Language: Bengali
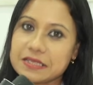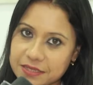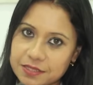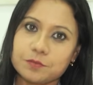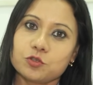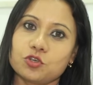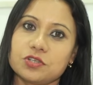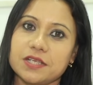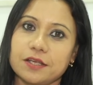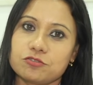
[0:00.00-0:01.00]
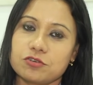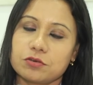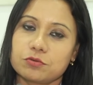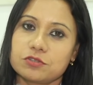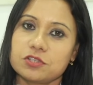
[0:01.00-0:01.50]
আজকে যে বিষয়টি আলোচনা
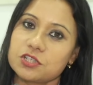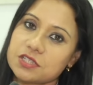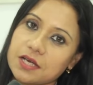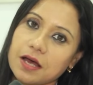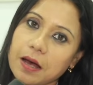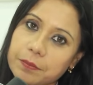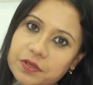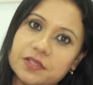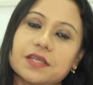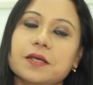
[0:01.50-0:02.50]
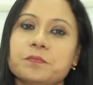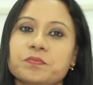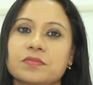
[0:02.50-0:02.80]
করছি সেটা আপনাদেরই